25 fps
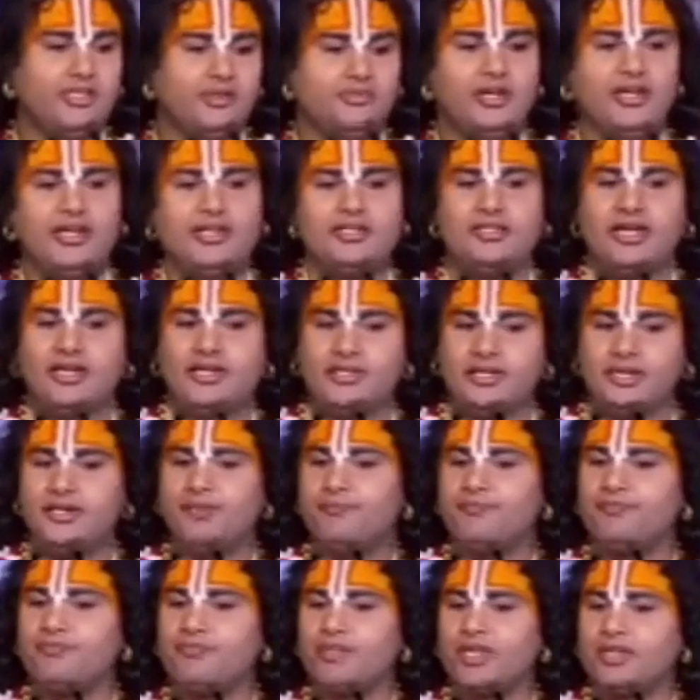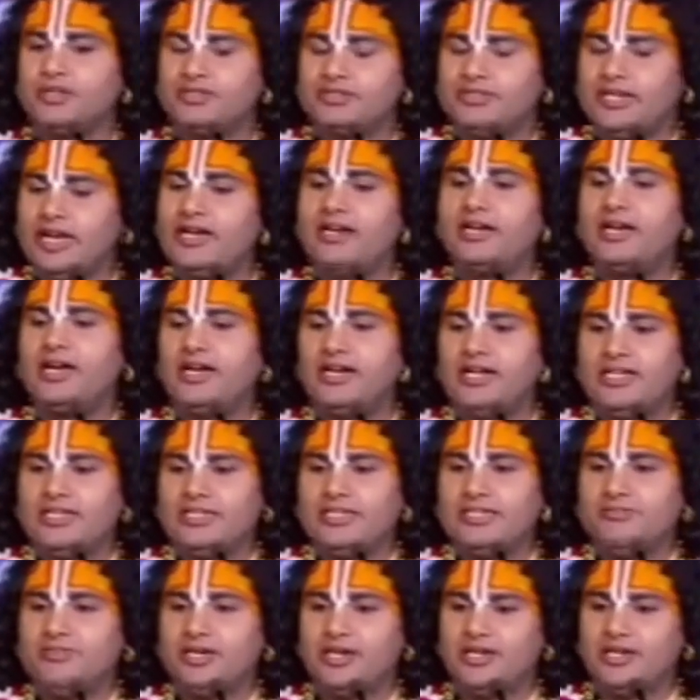में ले जाइए चेक कर
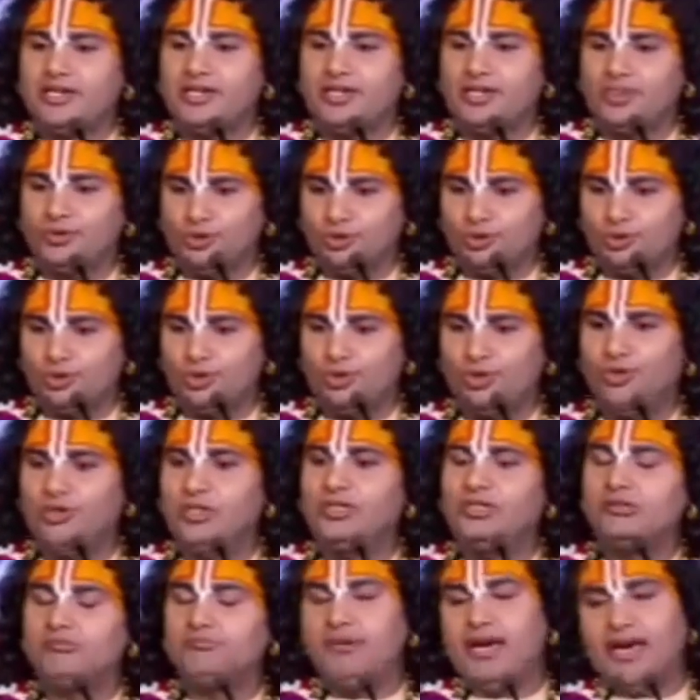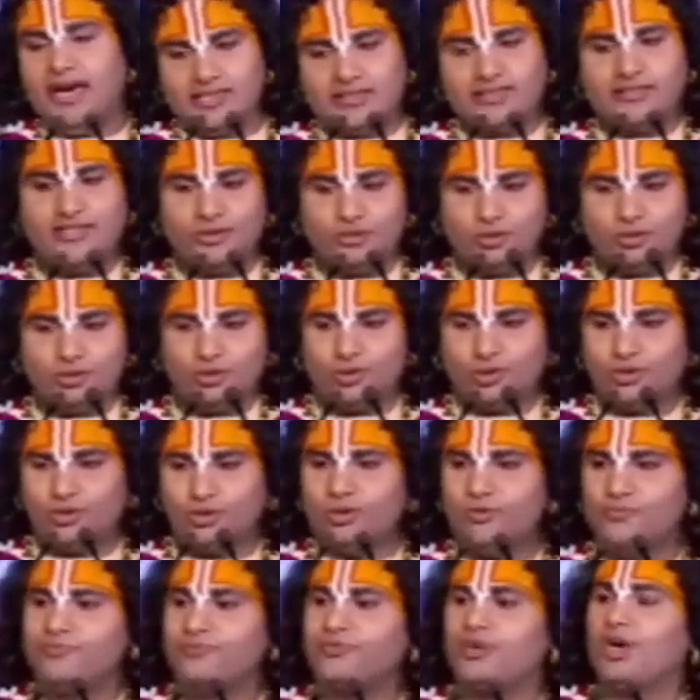लीजिए बकरी के दूध को भैंस के दूध को
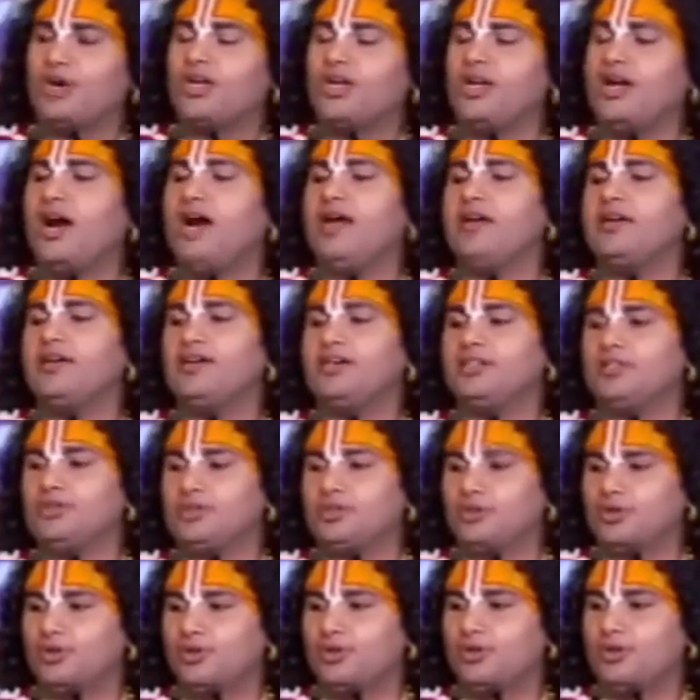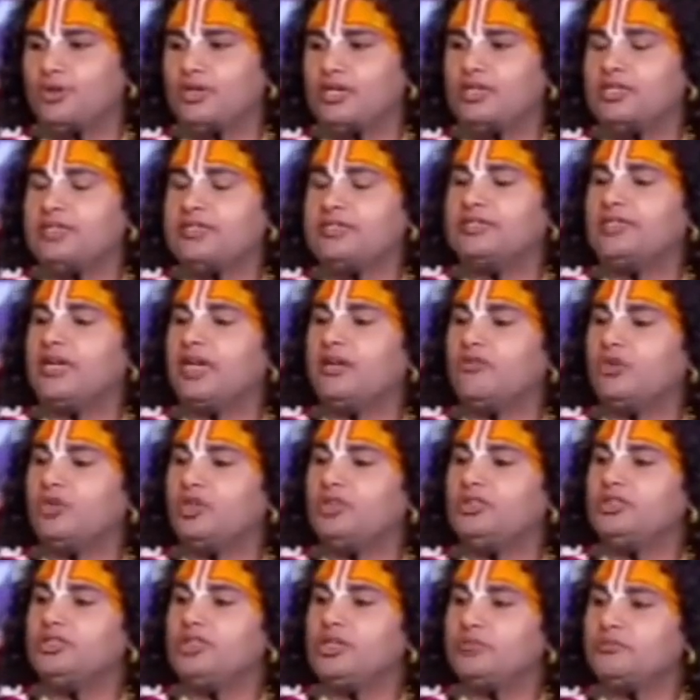और गाय के दूध को
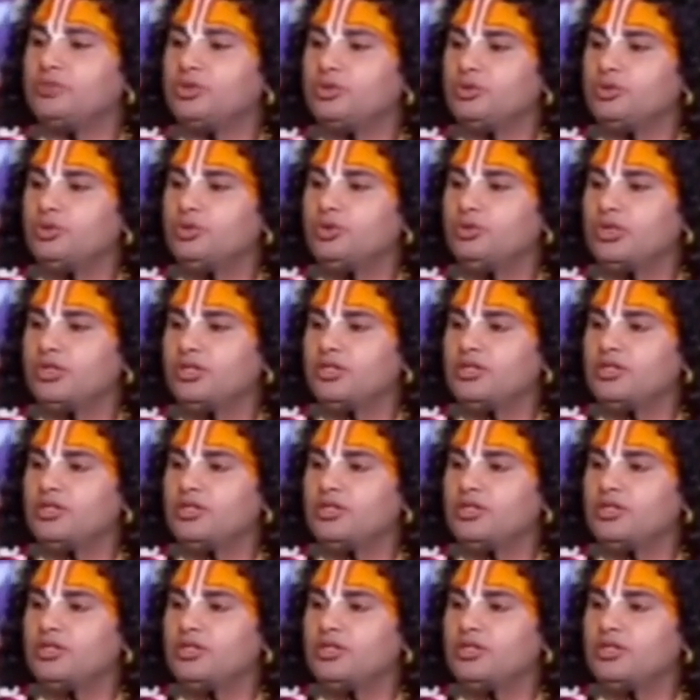सर्वोत्तम दूध